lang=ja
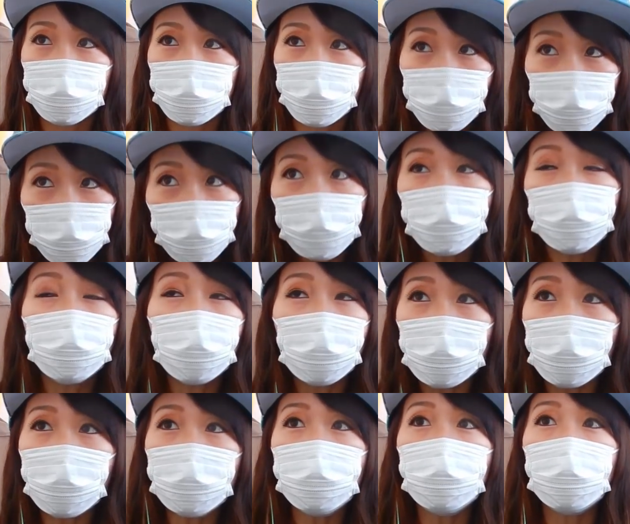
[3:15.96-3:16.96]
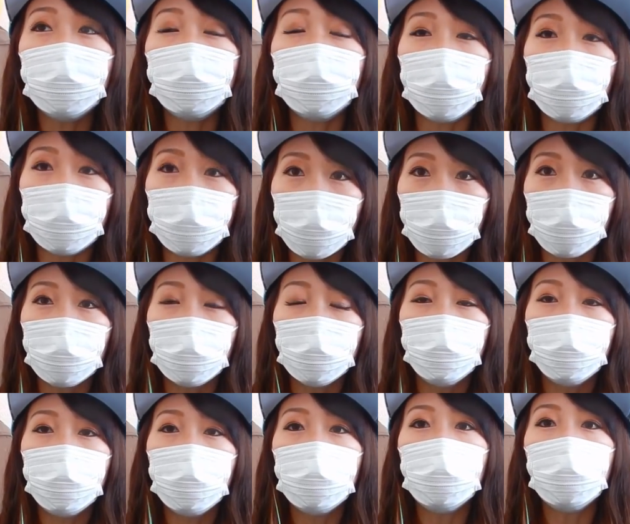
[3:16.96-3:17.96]
どんどん抜けてっちゃうんだよね。
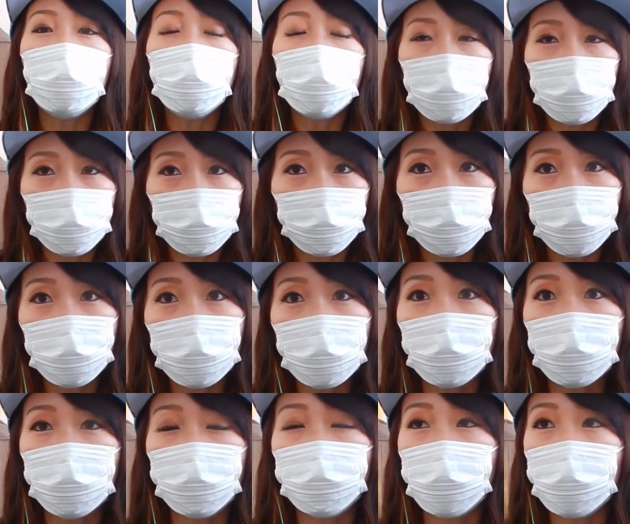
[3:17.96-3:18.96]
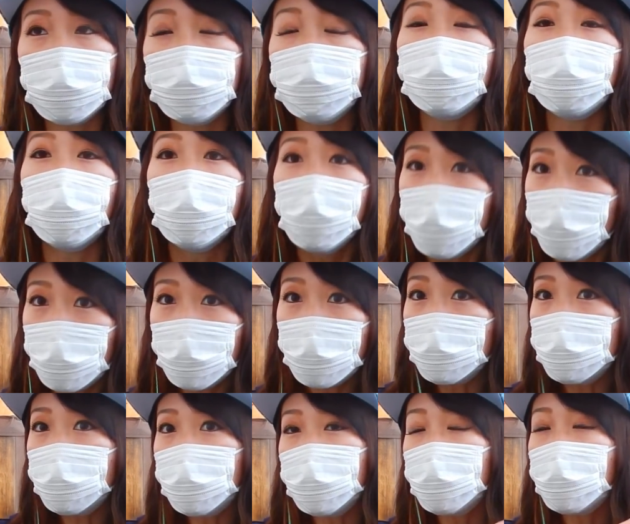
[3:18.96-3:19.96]
みんなから教わったアドバイスも、分
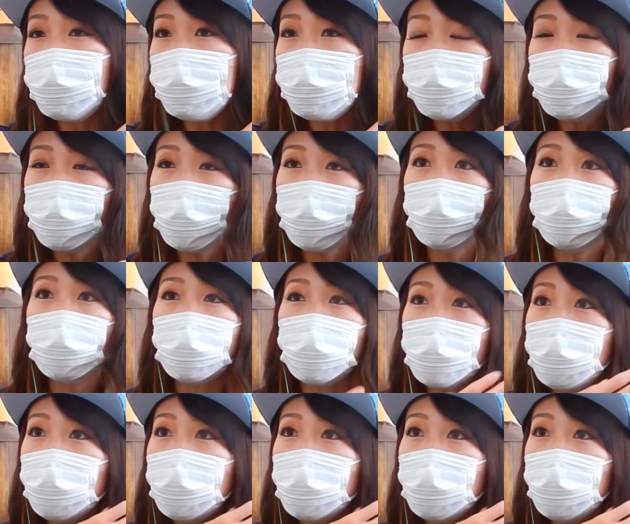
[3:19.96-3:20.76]
かったやるって言いなが